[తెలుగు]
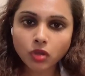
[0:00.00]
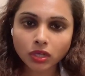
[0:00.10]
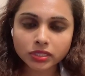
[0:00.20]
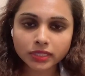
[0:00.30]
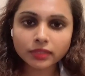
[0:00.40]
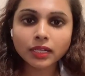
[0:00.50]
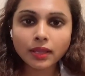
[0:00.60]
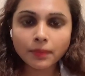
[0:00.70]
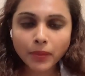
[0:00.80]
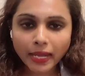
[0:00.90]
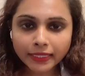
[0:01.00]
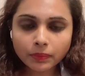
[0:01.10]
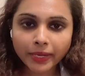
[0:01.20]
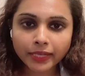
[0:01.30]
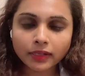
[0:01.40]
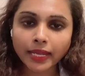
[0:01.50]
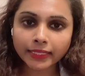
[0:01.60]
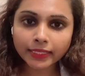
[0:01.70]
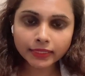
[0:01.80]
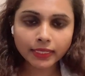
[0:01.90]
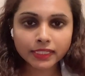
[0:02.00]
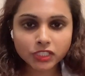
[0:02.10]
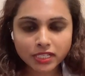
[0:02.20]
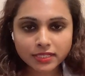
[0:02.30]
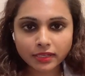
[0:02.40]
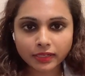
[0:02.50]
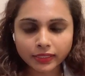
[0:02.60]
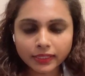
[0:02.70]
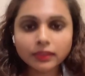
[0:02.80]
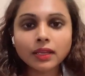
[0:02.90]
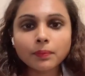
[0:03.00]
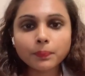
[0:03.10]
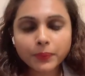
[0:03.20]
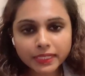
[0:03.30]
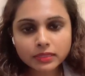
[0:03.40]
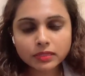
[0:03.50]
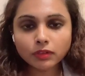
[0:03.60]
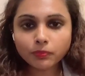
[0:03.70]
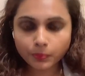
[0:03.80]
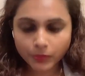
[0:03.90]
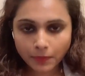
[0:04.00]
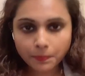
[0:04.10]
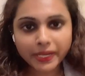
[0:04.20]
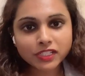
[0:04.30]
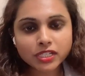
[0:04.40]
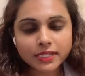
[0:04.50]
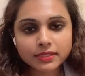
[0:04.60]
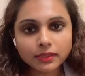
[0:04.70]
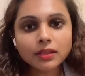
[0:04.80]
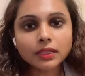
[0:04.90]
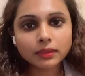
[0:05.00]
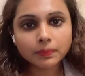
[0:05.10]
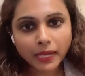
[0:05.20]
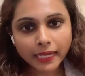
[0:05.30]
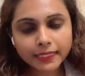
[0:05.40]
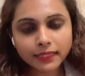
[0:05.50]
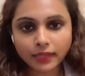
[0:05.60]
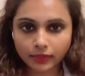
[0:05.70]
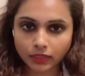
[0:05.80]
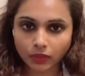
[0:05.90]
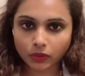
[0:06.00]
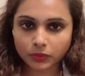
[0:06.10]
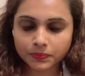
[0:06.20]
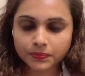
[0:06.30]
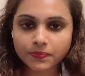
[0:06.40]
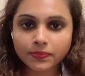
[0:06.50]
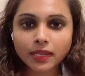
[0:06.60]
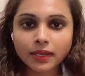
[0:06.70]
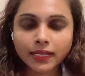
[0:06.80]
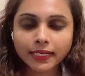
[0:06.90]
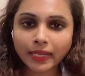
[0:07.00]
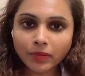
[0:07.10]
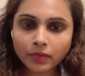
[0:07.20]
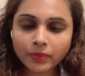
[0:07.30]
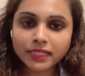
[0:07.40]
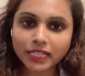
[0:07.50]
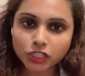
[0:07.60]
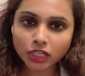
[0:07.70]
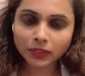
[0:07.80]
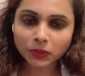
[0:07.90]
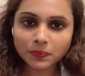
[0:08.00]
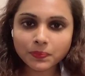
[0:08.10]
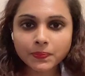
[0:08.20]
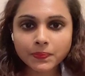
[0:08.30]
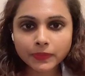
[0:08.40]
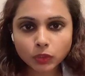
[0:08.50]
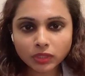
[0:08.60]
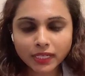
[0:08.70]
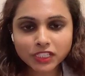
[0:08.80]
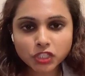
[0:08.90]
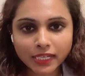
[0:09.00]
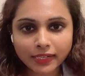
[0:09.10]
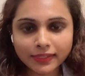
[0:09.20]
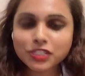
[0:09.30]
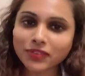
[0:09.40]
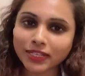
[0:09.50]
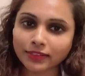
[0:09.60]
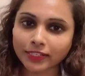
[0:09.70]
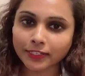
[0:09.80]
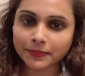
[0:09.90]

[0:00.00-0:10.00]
డాక్టర్ బాలిక పైన లైంగిక దాడి చేశారని పిఎస్లో కంప్లైంట్ చేసిన బాలిక తల్లిదండ్రులు కెమెరామెన్ గజ్జలతో తుగ్లక్ చెల్లి స్వాతిరెడ్డి